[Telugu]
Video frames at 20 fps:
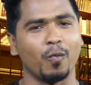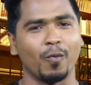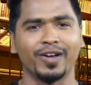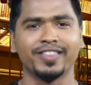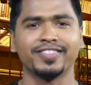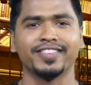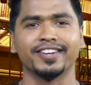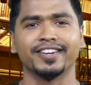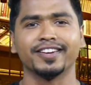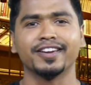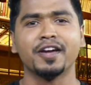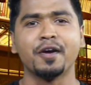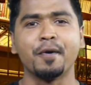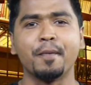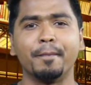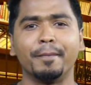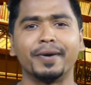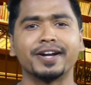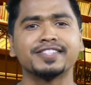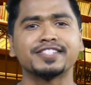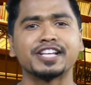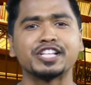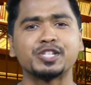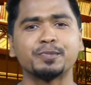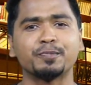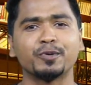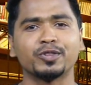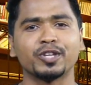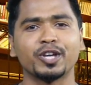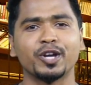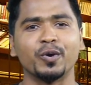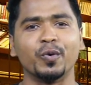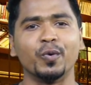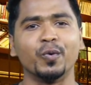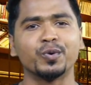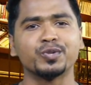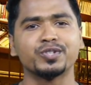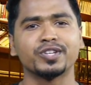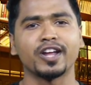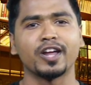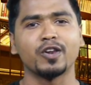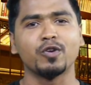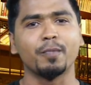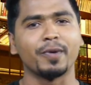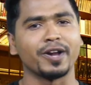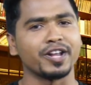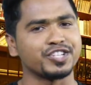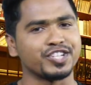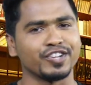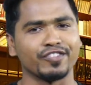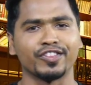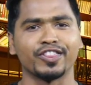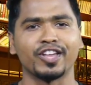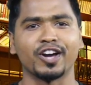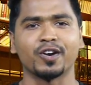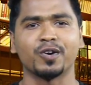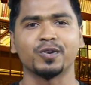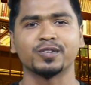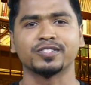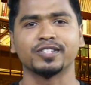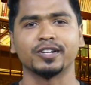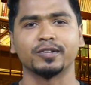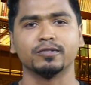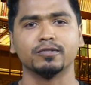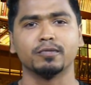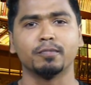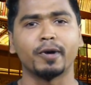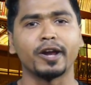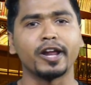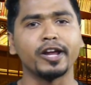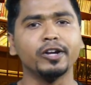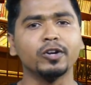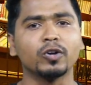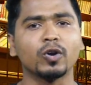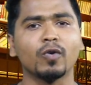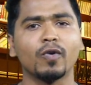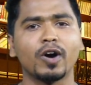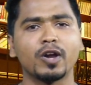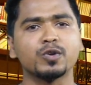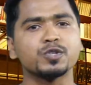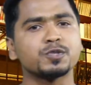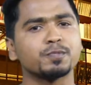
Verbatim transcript: వన్ థింగ్ మనం చచ్చిపోతే ఊరు జనాలు మన శవం దాకా వస్తారు మన ఇంట్లో వాళ్ళు